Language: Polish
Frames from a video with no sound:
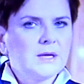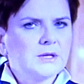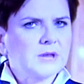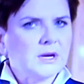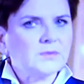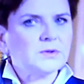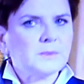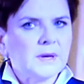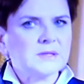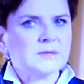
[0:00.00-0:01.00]
Szanowni
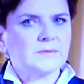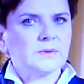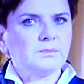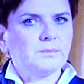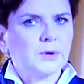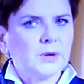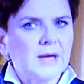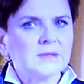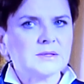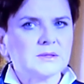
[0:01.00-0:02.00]
Państwo,
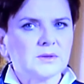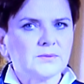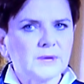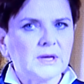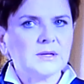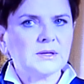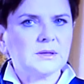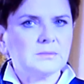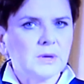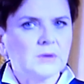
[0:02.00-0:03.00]
Polacy to
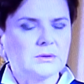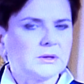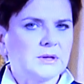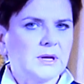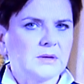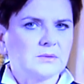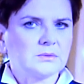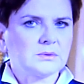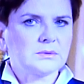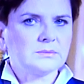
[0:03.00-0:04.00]
wielki, mądry naród.
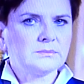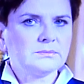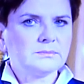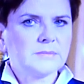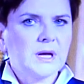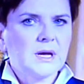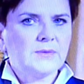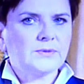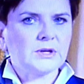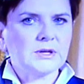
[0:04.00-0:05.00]

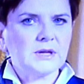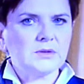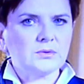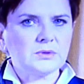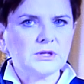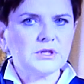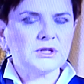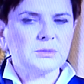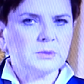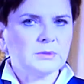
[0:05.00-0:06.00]
W tych
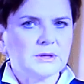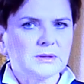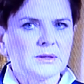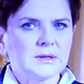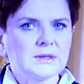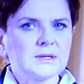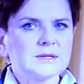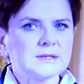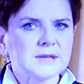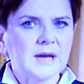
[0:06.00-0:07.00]
najtrudniejszych momentach
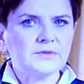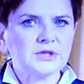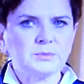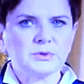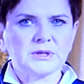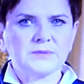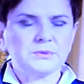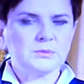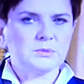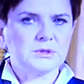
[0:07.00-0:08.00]
zawsze
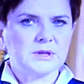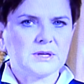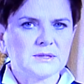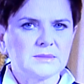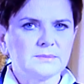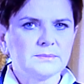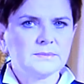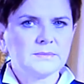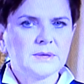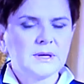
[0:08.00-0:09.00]
potrafimy być razem,
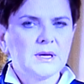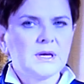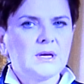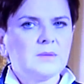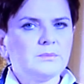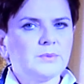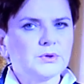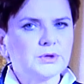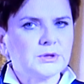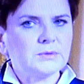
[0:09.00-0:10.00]
bo
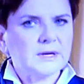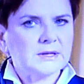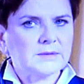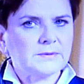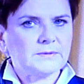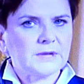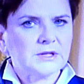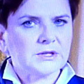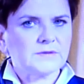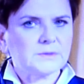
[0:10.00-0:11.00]
siła tkwi w
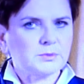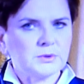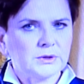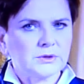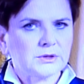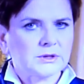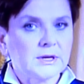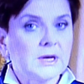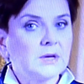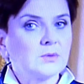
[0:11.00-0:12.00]
naszej wspólnocie,
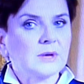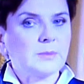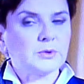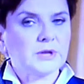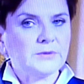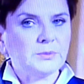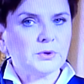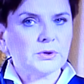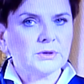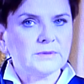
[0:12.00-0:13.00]
która potrafi
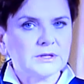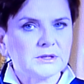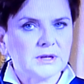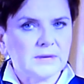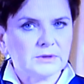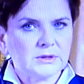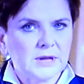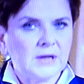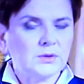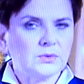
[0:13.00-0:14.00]
pokonywać te nawet
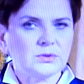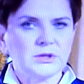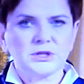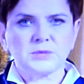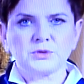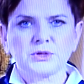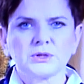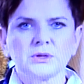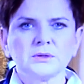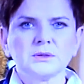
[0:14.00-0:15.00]
najtrudniejsze
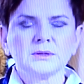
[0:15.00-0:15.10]
przeszkody.